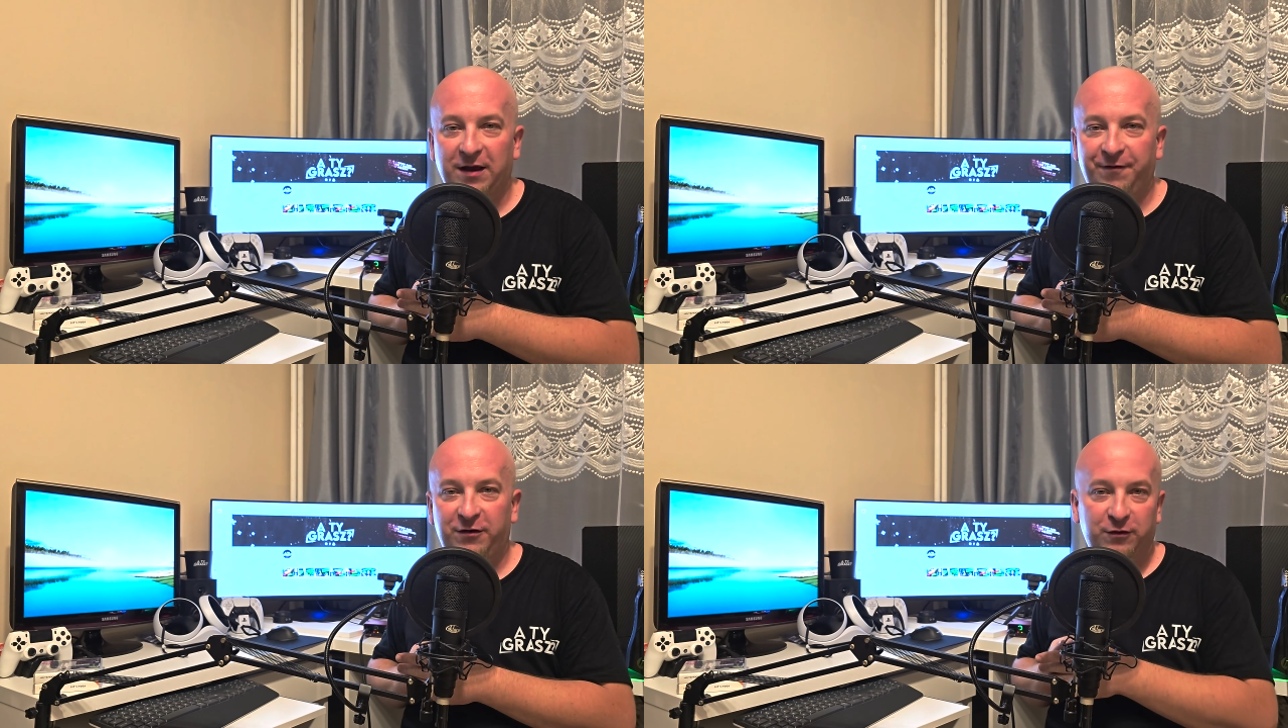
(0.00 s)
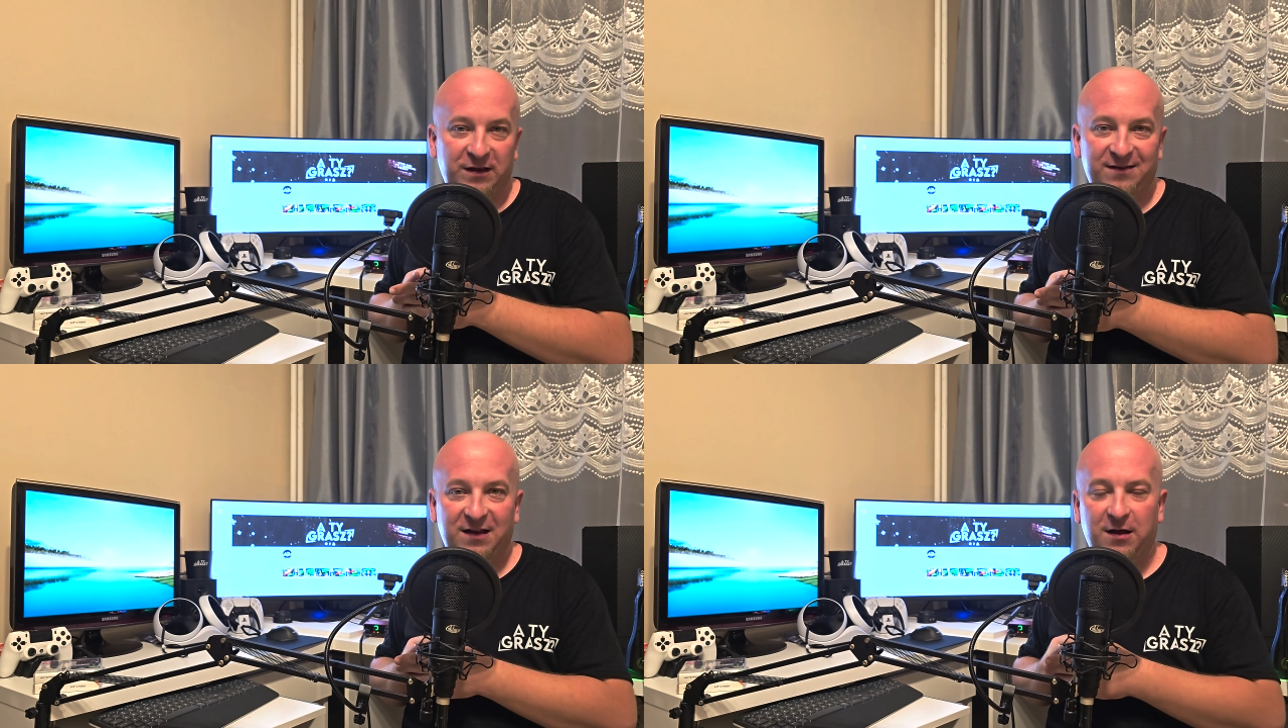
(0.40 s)
jak wiecie, od
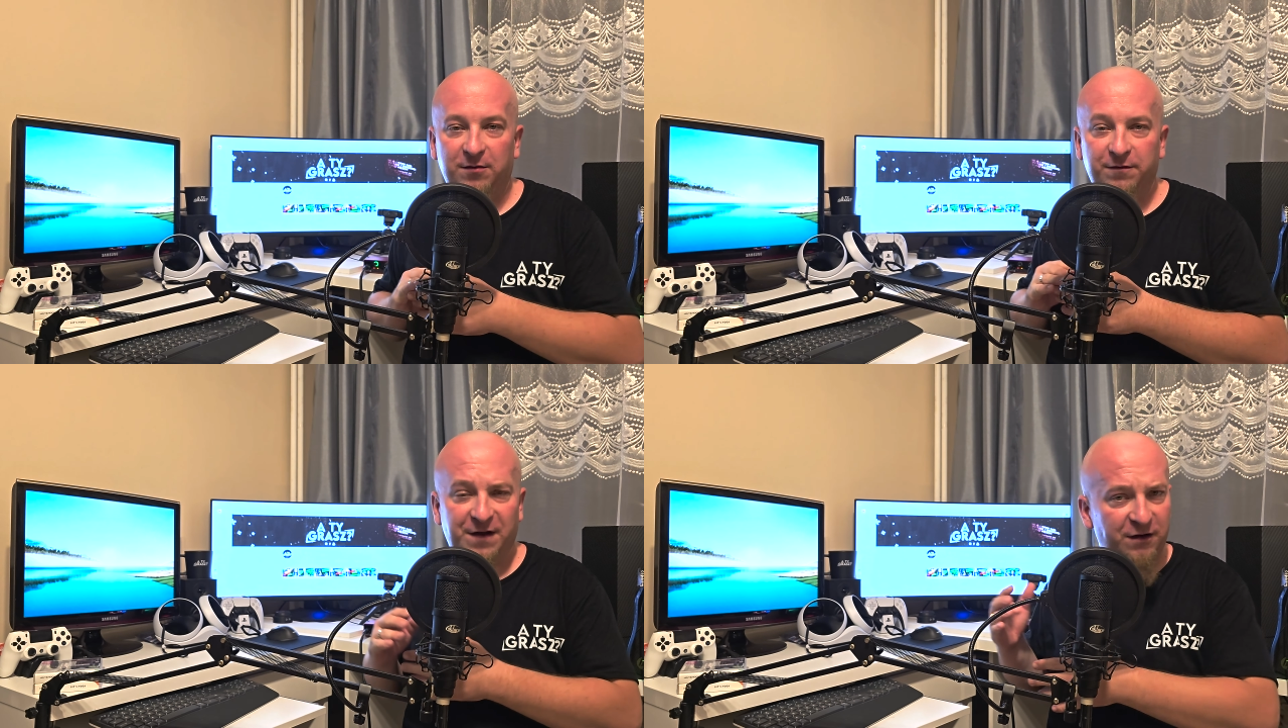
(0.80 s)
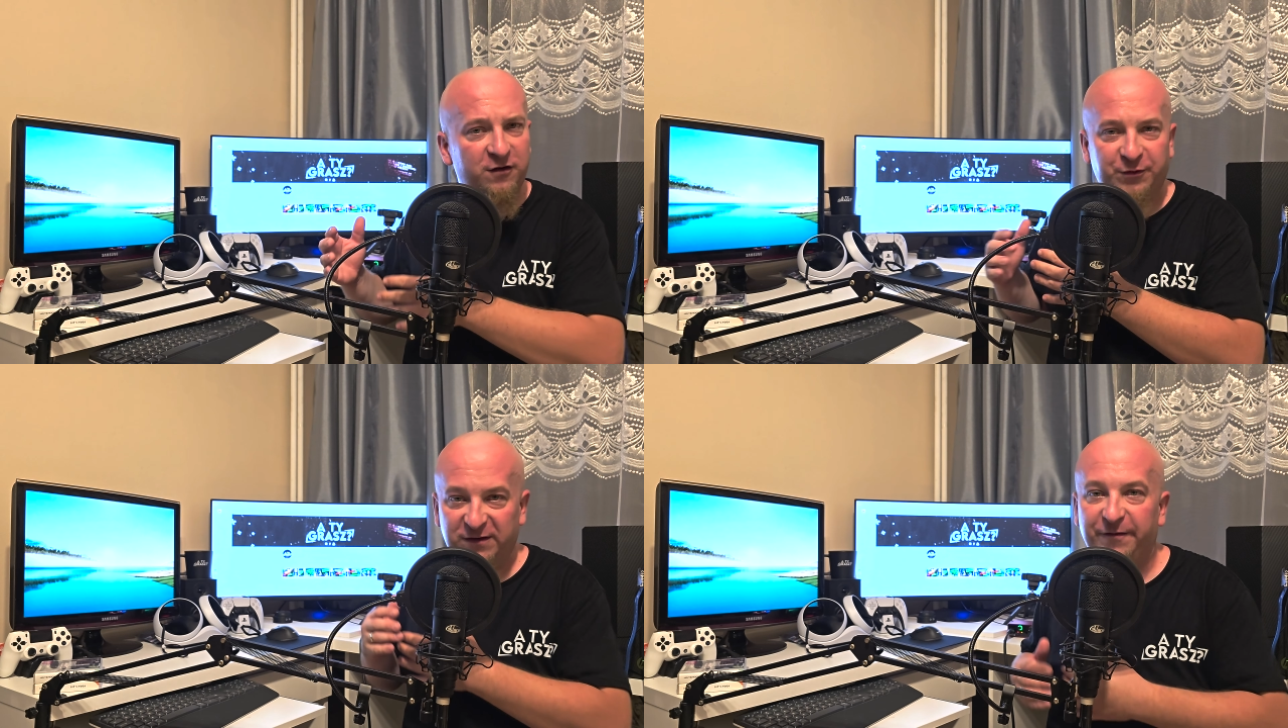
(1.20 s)
DSA fajnie się
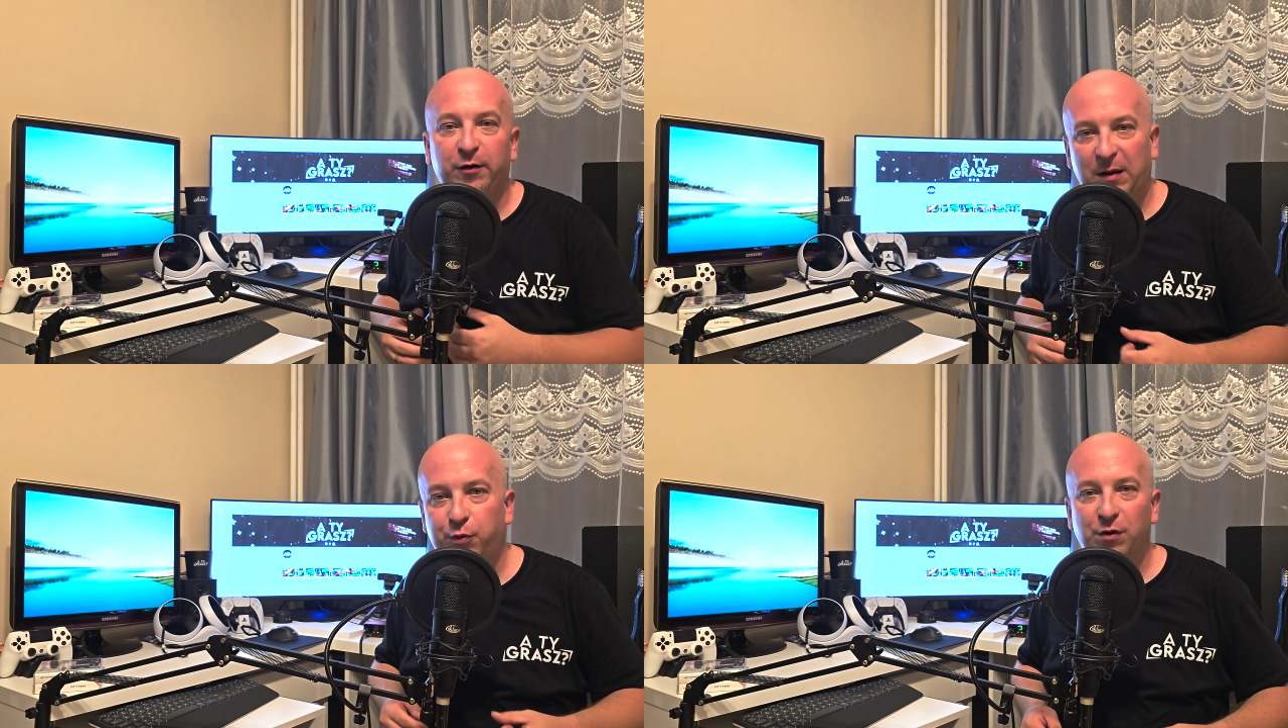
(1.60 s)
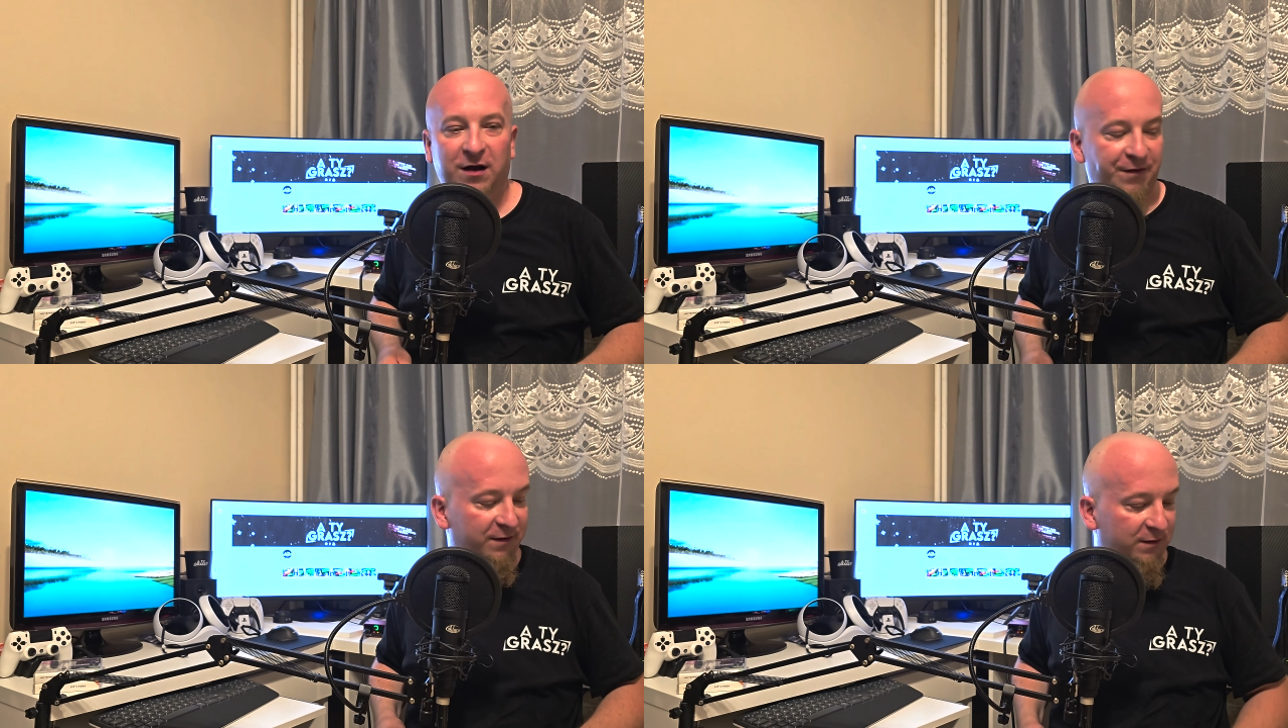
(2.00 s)
przestawiają na
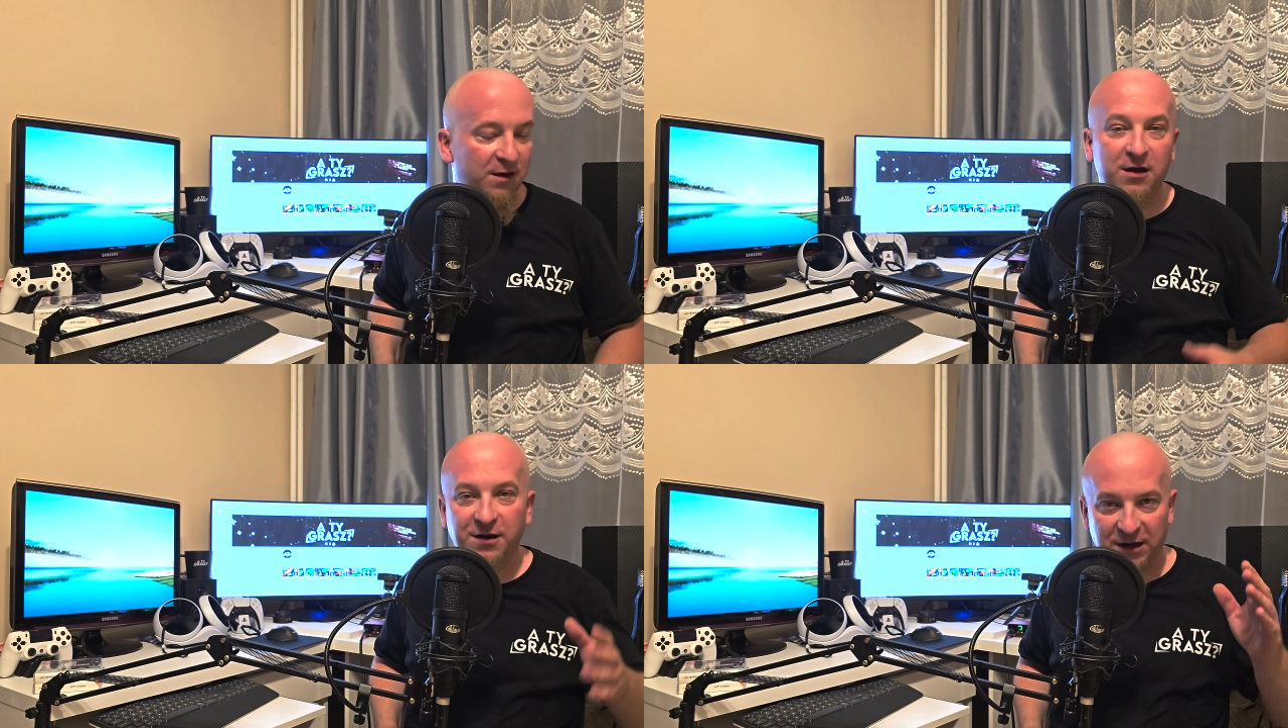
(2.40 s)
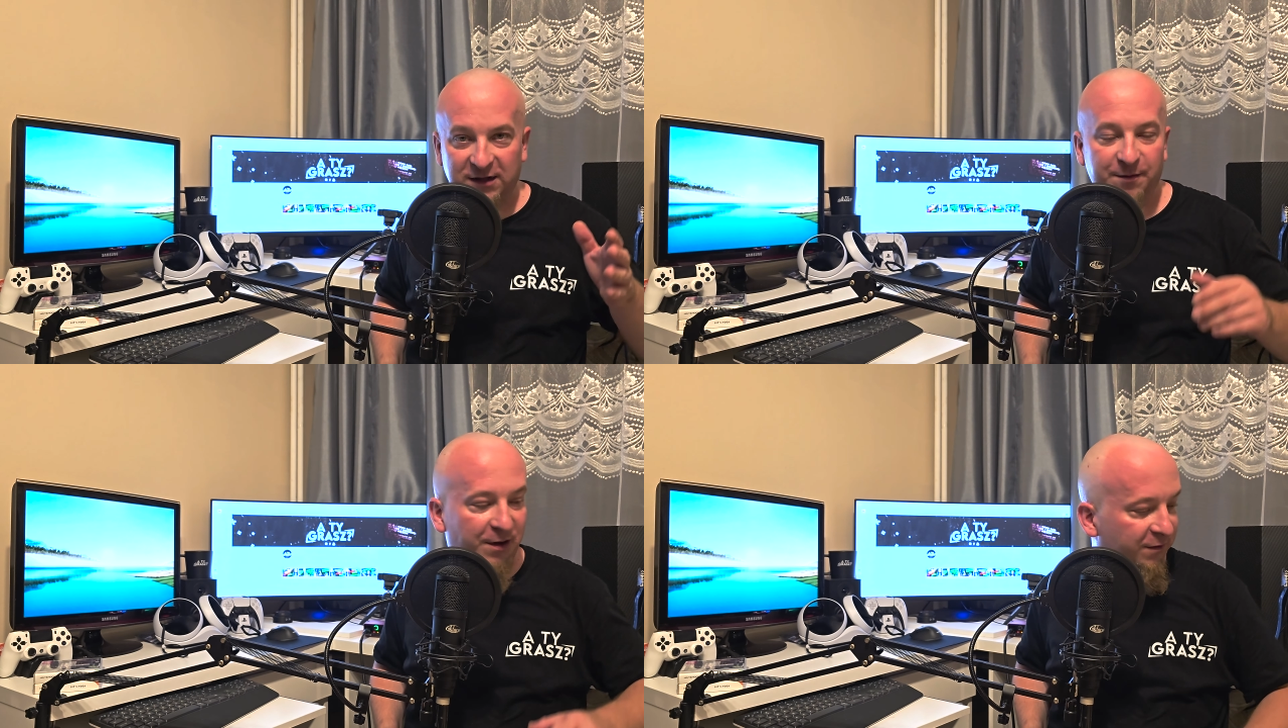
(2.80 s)
półkach, więc jak
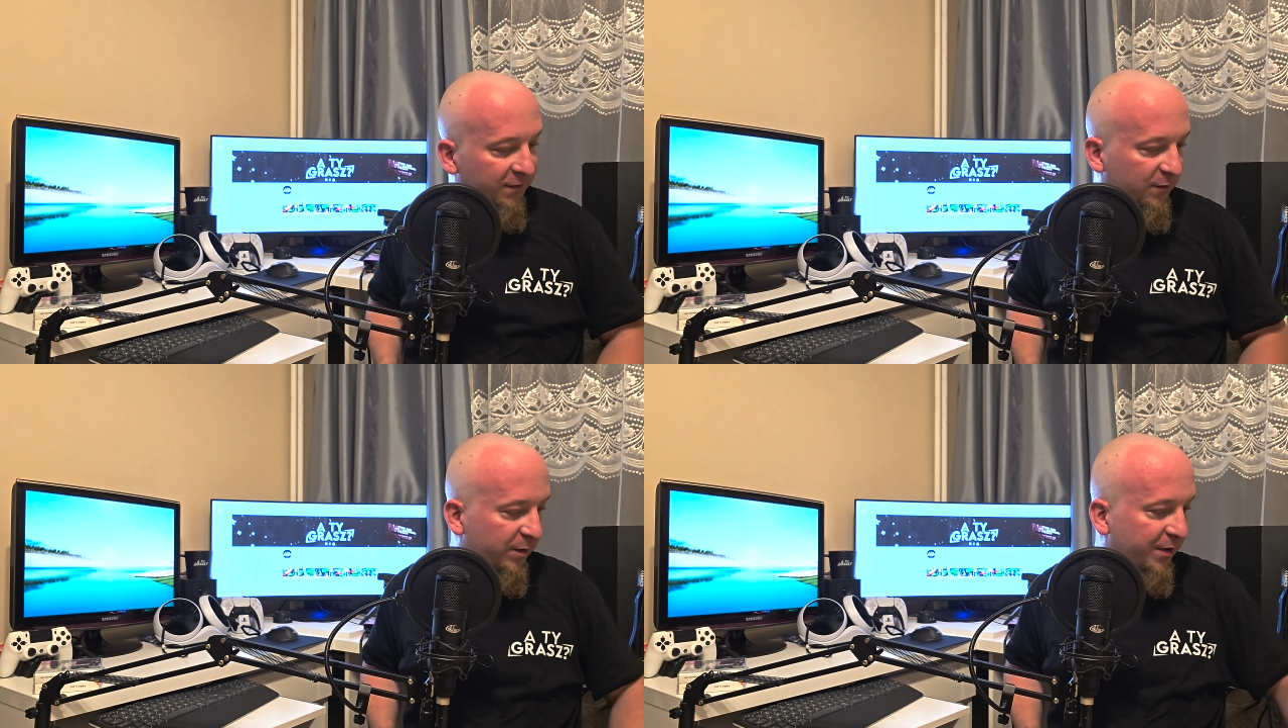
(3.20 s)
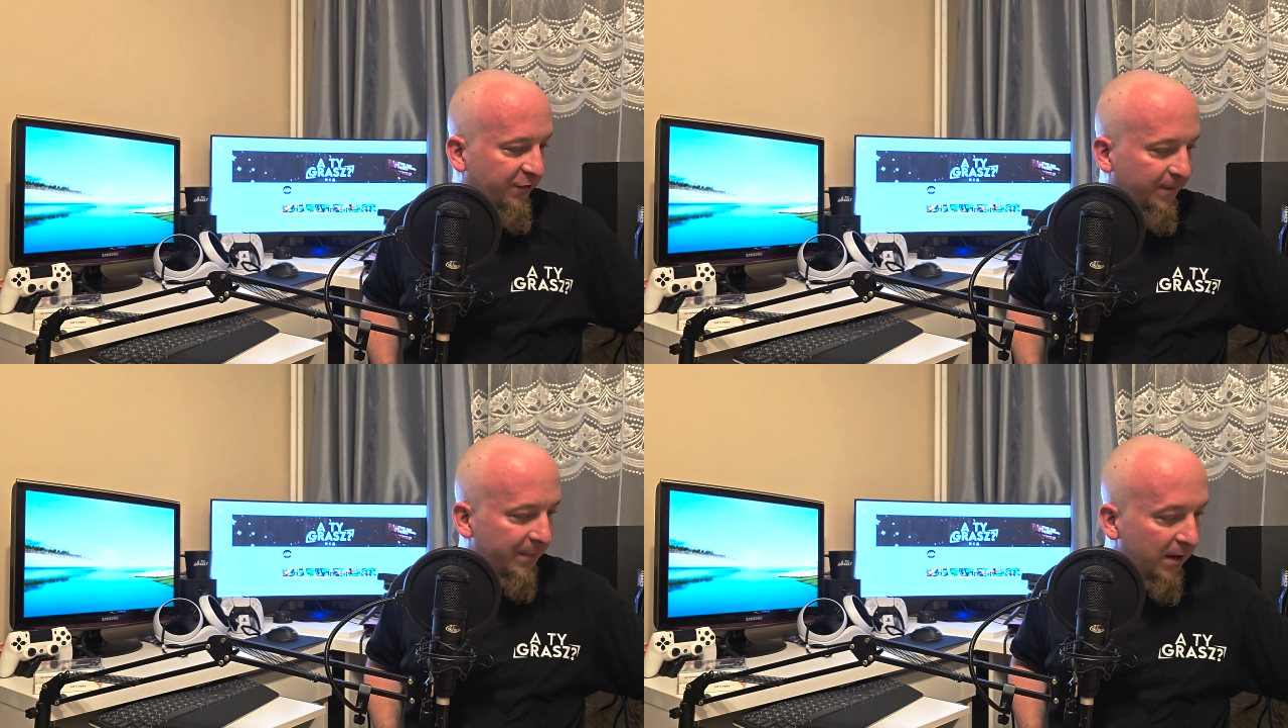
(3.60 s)
najbardziej sobie będzie.